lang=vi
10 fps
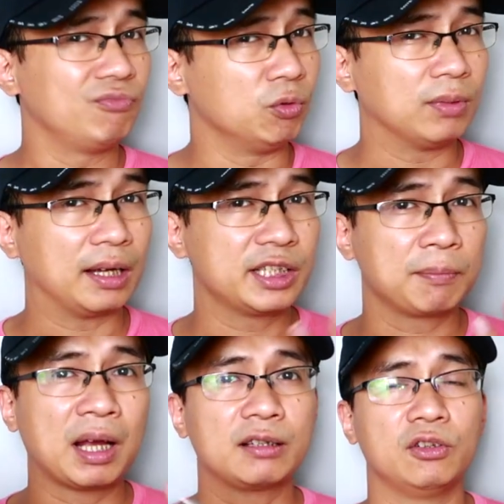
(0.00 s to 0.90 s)
chúng ta sẽ
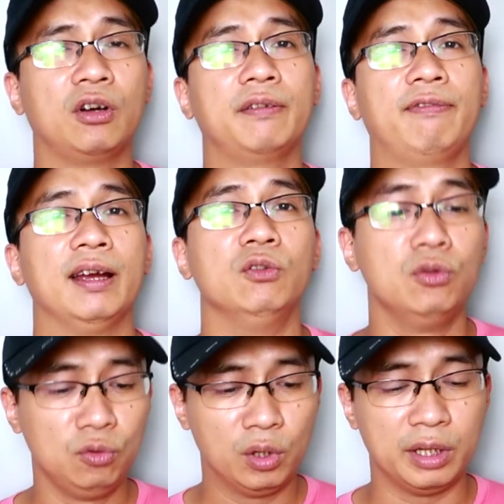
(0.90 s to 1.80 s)
bắt nó phải
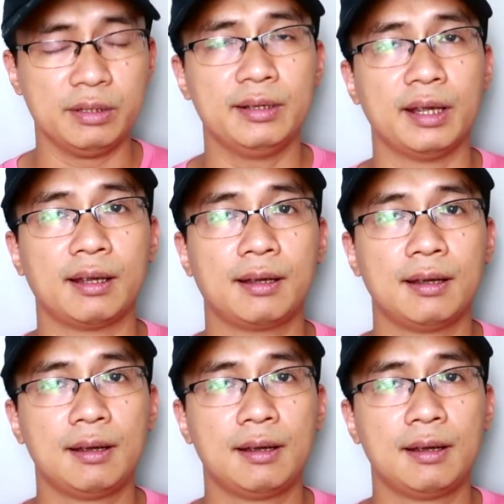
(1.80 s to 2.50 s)
luôn luôn là như thế